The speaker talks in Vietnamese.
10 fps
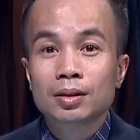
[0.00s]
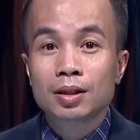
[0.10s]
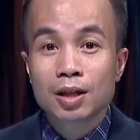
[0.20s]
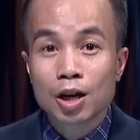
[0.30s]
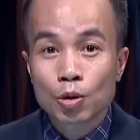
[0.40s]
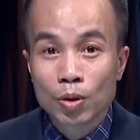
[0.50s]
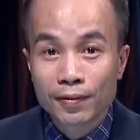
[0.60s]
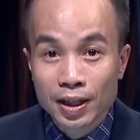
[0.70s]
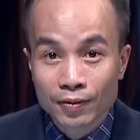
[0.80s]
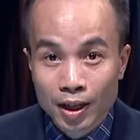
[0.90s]
Thưa quý
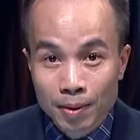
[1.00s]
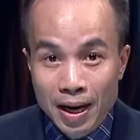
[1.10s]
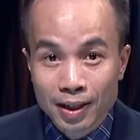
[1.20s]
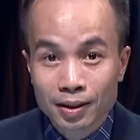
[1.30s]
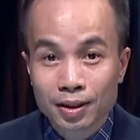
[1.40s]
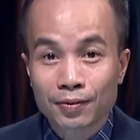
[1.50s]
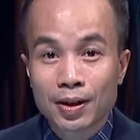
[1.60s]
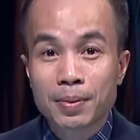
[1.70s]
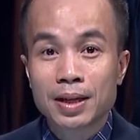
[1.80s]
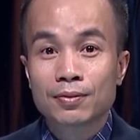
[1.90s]
vị và các bạn, tự
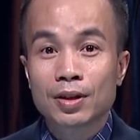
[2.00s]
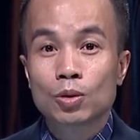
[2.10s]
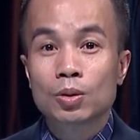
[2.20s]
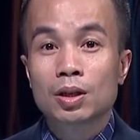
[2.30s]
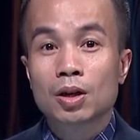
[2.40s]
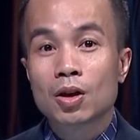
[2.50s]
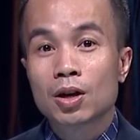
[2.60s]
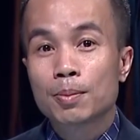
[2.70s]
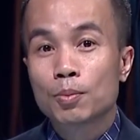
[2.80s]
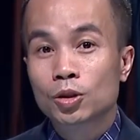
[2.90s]
phê bình vẫn luôn được
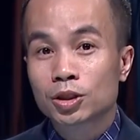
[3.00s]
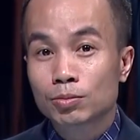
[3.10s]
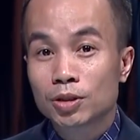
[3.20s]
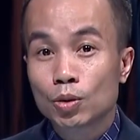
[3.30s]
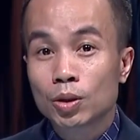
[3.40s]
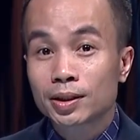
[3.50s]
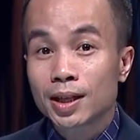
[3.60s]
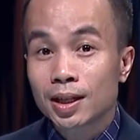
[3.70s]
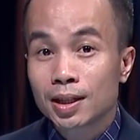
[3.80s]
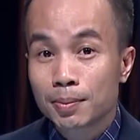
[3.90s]
coi là một trong những nguyên
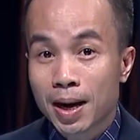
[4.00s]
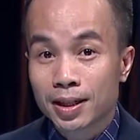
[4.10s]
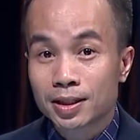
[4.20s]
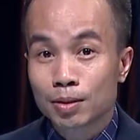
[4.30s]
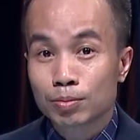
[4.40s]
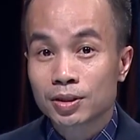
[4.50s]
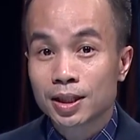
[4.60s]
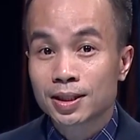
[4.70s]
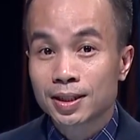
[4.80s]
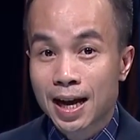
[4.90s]
tắc cơ bản trong
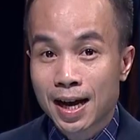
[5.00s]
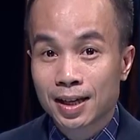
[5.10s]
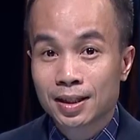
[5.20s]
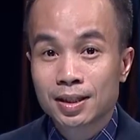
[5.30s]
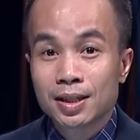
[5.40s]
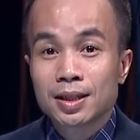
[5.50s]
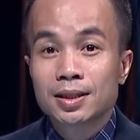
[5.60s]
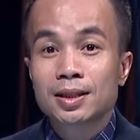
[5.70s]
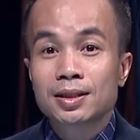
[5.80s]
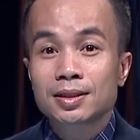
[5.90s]
xây dựng đảng.
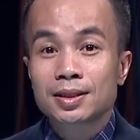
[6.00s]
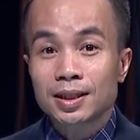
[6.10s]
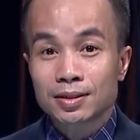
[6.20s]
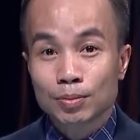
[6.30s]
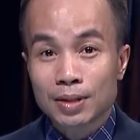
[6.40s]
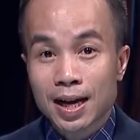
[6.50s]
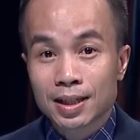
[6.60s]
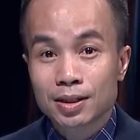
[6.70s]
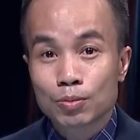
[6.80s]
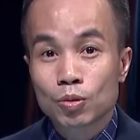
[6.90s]
Nhưng xét rộng
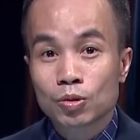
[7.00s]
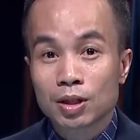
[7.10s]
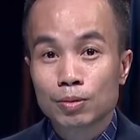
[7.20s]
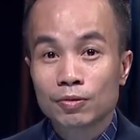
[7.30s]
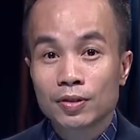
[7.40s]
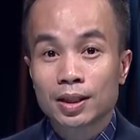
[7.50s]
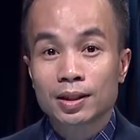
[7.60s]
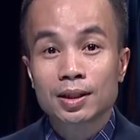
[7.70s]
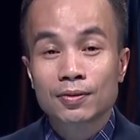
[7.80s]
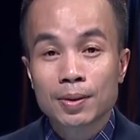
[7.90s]
ra trong cuộc sống, việc
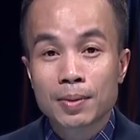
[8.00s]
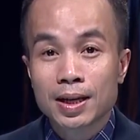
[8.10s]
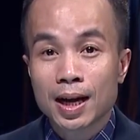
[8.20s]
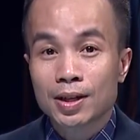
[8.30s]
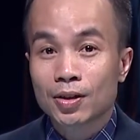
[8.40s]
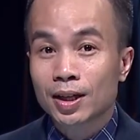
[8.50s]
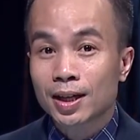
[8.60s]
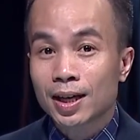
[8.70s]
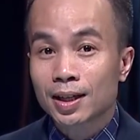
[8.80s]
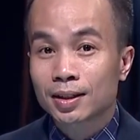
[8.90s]
tự phê bình hay nói
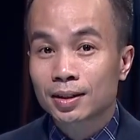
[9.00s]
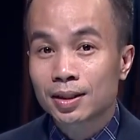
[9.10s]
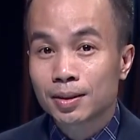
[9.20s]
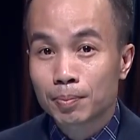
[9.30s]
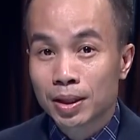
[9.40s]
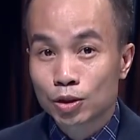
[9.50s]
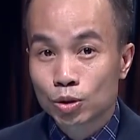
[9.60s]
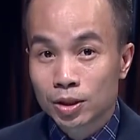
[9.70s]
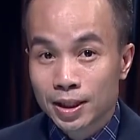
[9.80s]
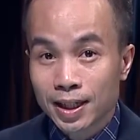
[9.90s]
cách khác là tự mình
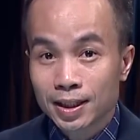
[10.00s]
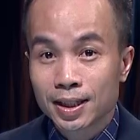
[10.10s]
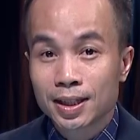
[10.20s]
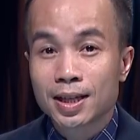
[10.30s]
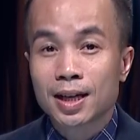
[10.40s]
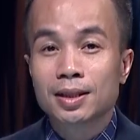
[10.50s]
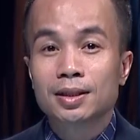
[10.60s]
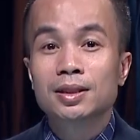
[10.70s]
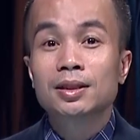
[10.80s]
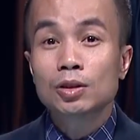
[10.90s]
suy xét, nhìn nhận
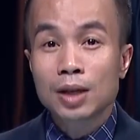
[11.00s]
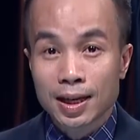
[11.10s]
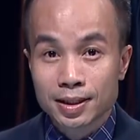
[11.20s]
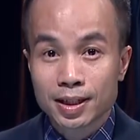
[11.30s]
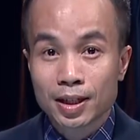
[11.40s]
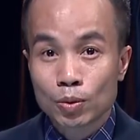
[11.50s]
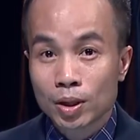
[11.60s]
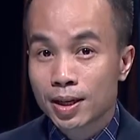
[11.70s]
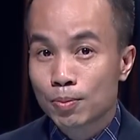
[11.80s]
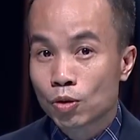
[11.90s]
những hạn chế,
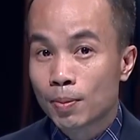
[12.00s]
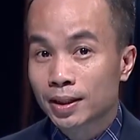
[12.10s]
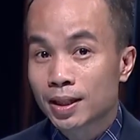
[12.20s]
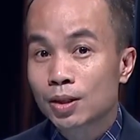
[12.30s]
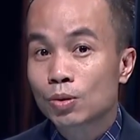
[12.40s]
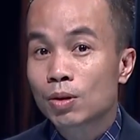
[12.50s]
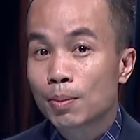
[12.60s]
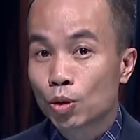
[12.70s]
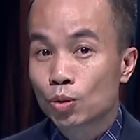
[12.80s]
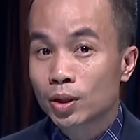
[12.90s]
khuyết điểm của bản thân cũng là
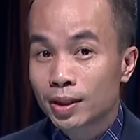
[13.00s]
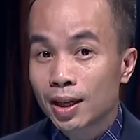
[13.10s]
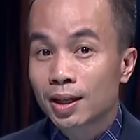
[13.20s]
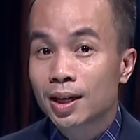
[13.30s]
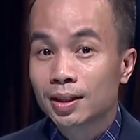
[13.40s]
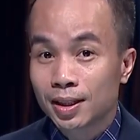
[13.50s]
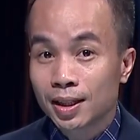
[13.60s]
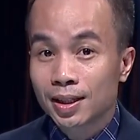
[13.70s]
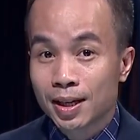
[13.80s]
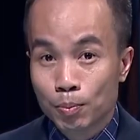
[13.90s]
một nguyên tắc cần
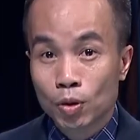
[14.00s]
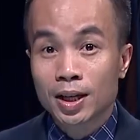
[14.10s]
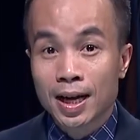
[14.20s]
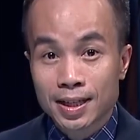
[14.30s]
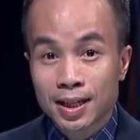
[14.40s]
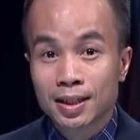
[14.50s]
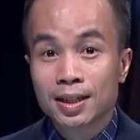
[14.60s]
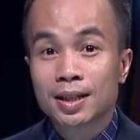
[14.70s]
thiết để mỗi cá nhân,